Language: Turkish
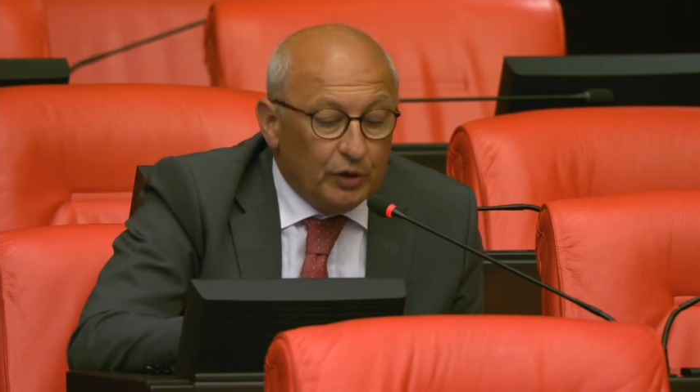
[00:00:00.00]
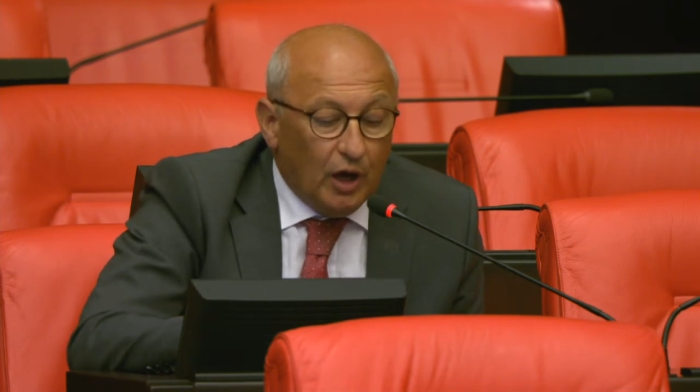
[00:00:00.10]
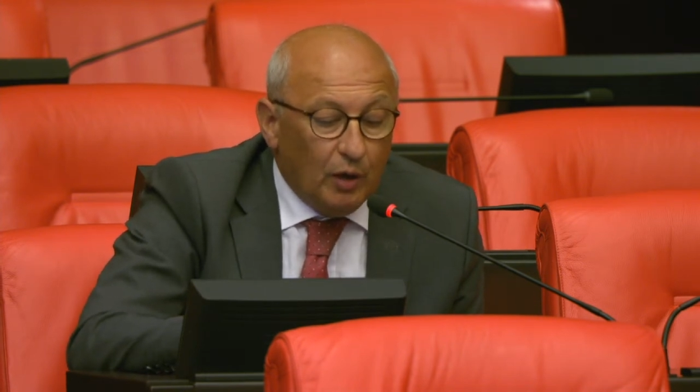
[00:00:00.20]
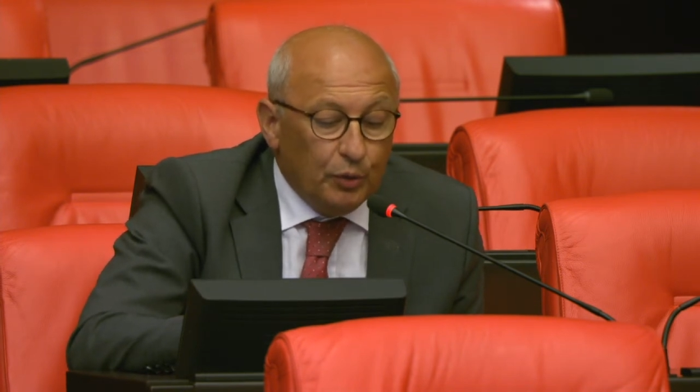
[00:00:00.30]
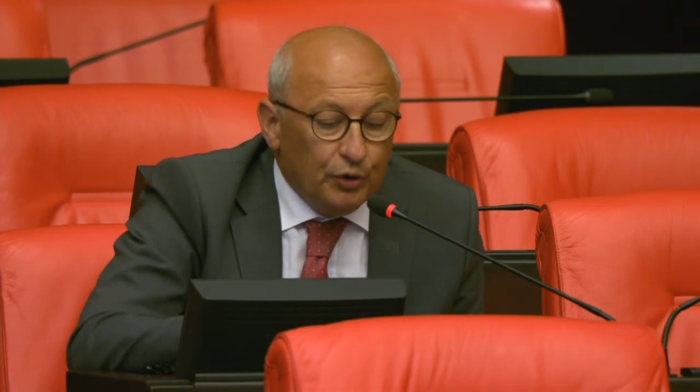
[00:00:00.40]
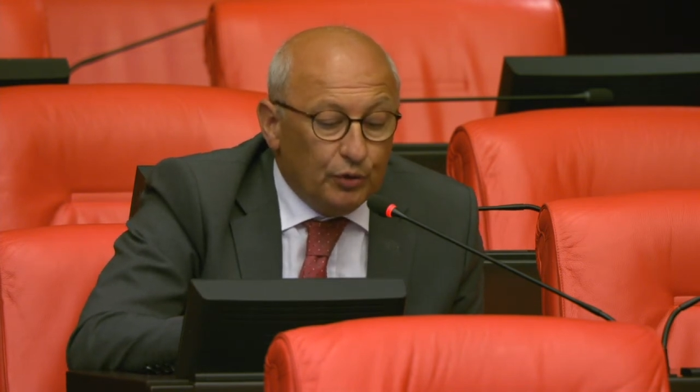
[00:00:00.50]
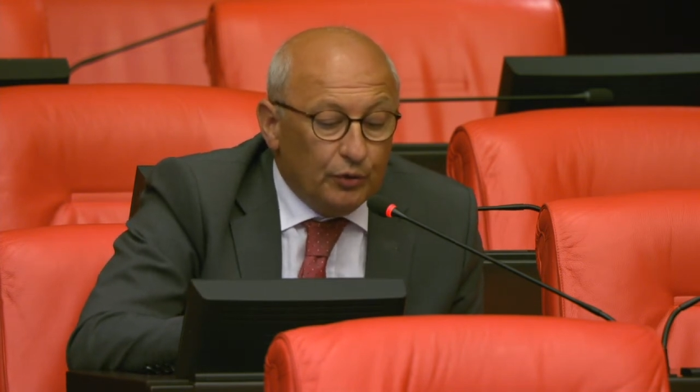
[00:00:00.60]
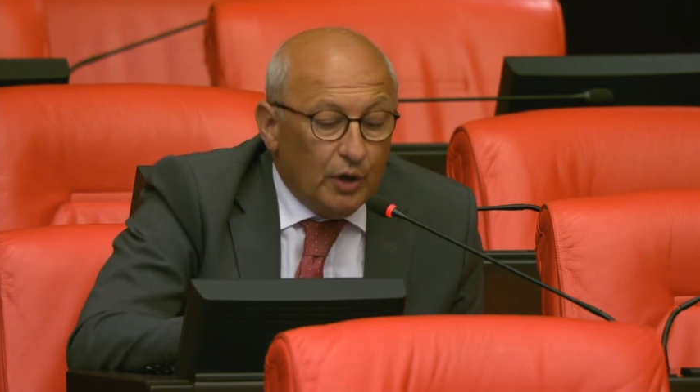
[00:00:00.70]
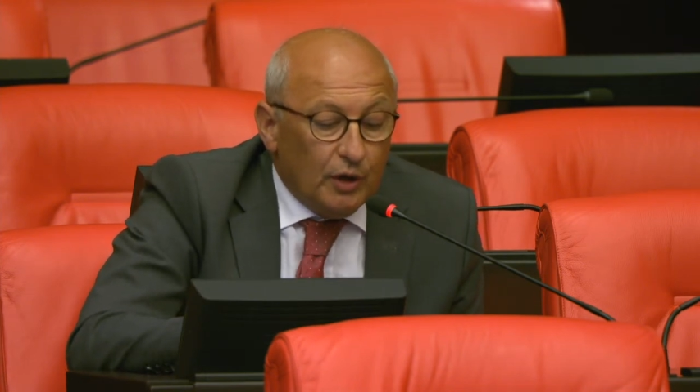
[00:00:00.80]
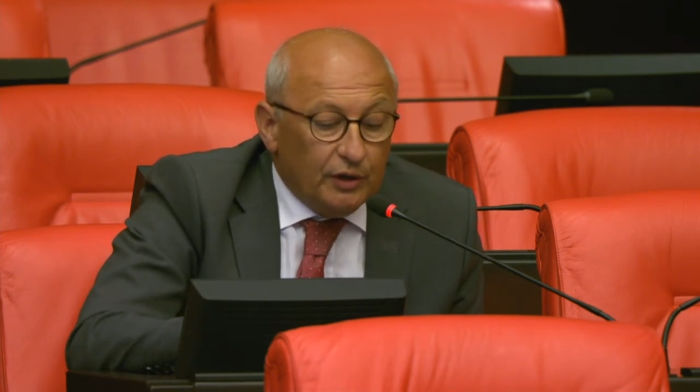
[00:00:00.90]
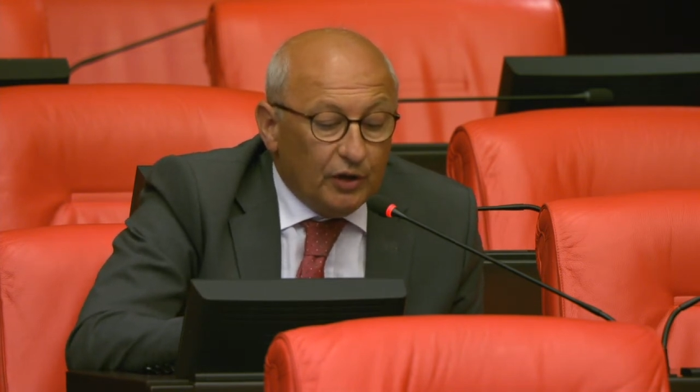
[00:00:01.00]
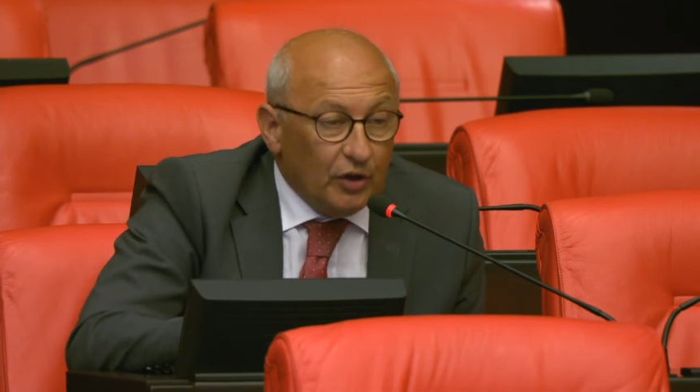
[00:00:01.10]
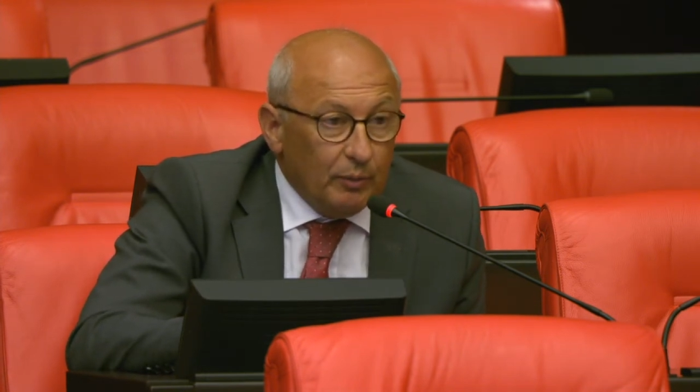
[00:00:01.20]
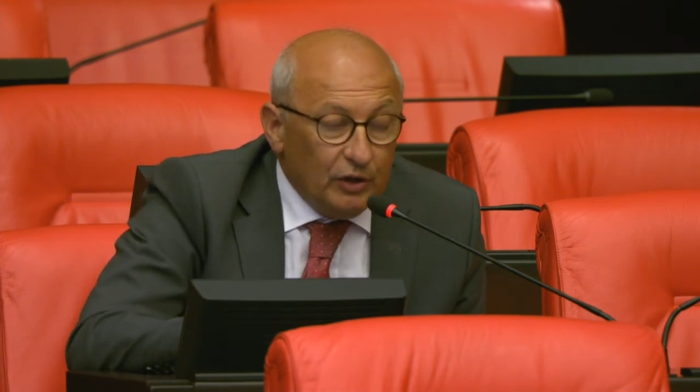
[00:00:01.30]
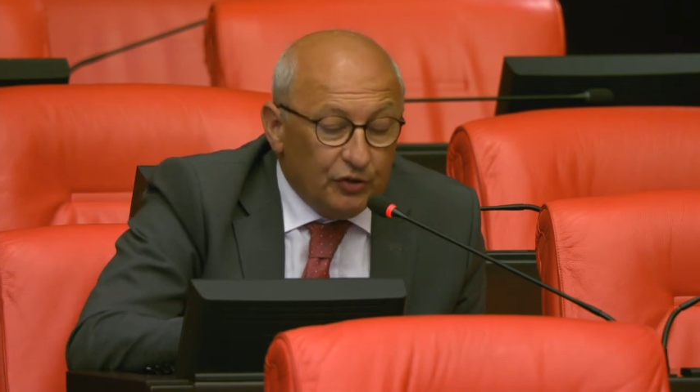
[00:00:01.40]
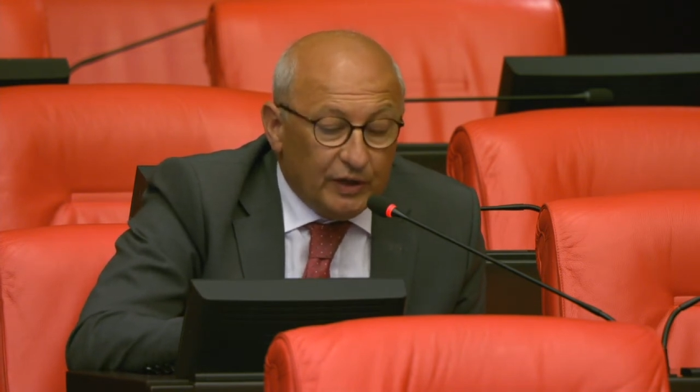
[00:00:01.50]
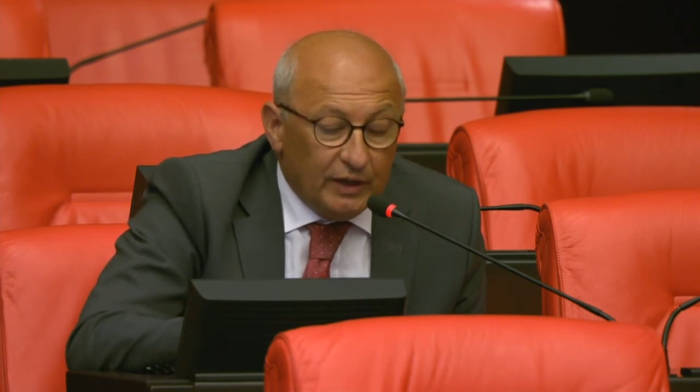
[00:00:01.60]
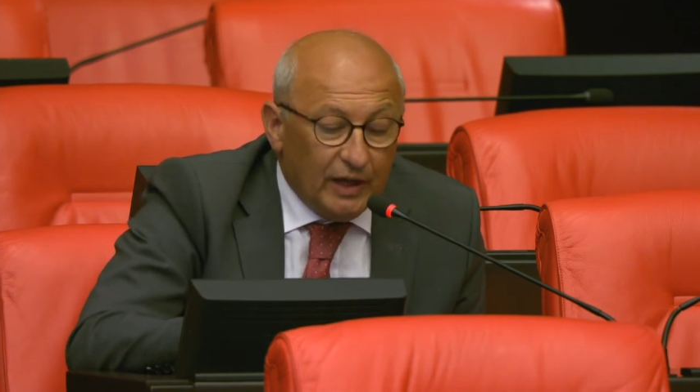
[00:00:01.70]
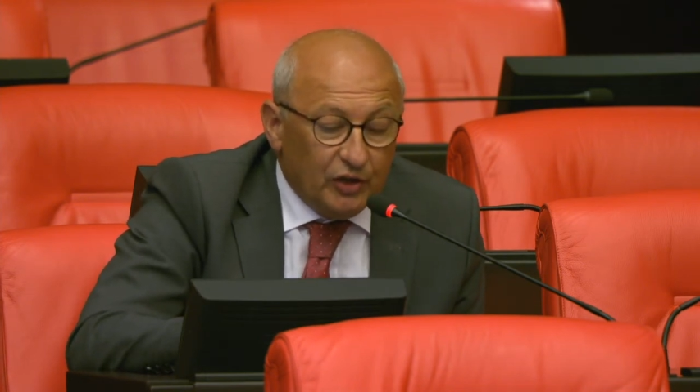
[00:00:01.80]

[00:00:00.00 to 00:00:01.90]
Daha bugün yasa meclisten